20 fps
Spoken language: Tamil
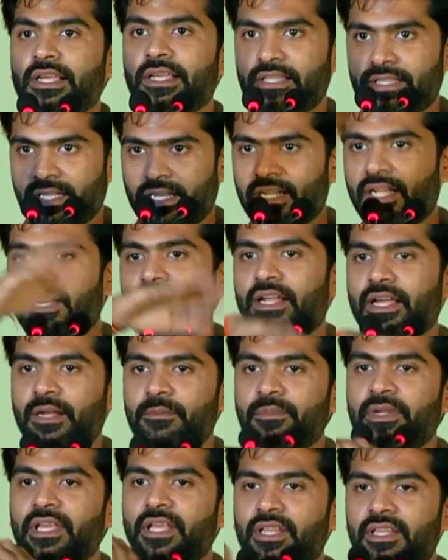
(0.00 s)
இத்தனை நாள்
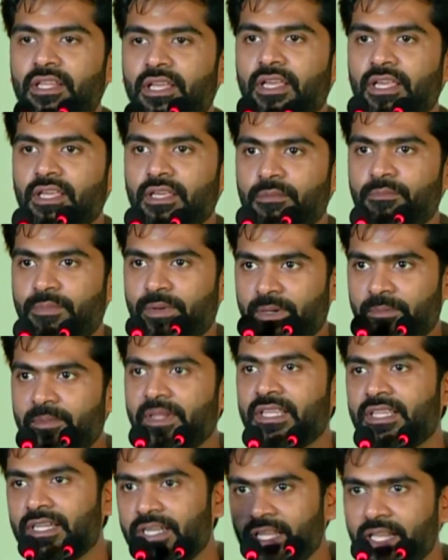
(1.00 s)
நான் எப்படி இருந்தேன் இப்போ
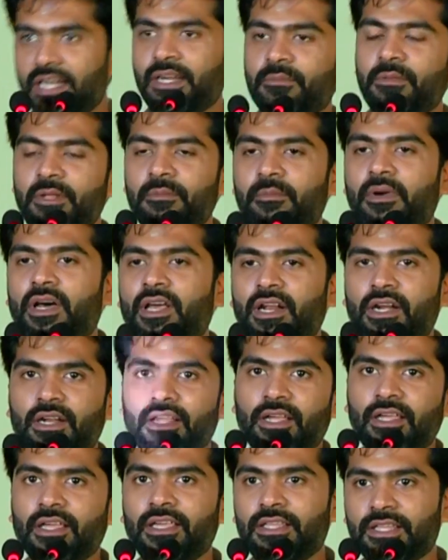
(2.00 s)
எப்படி திடீர்னு இப்படி
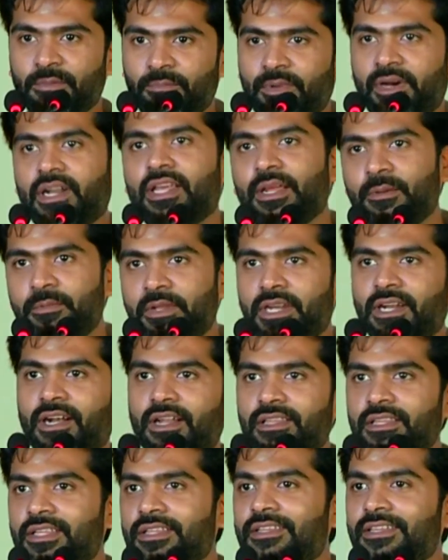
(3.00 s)
மாறினேன் இந்த படம் எப்படி
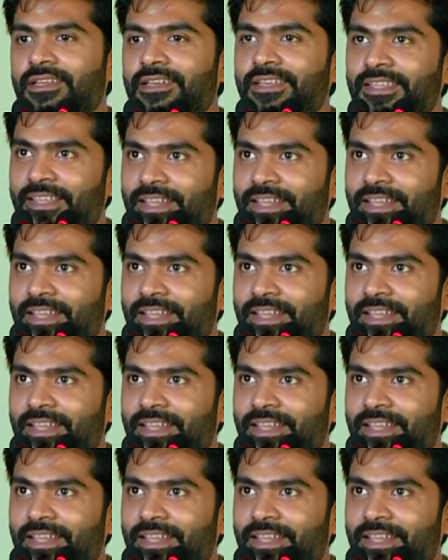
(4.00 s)
நடந்தது